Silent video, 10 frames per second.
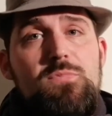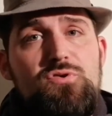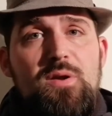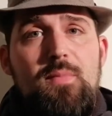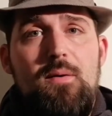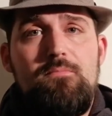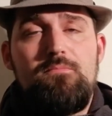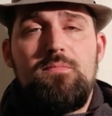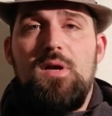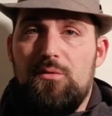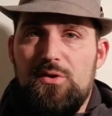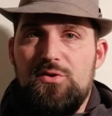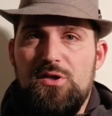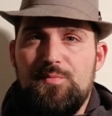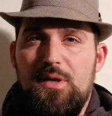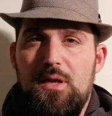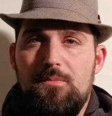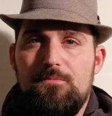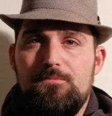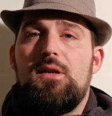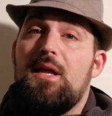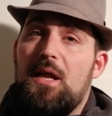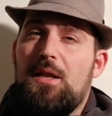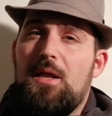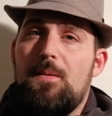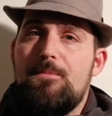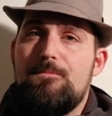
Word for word: Streamer, Counter-Strike-Spieler, Legende.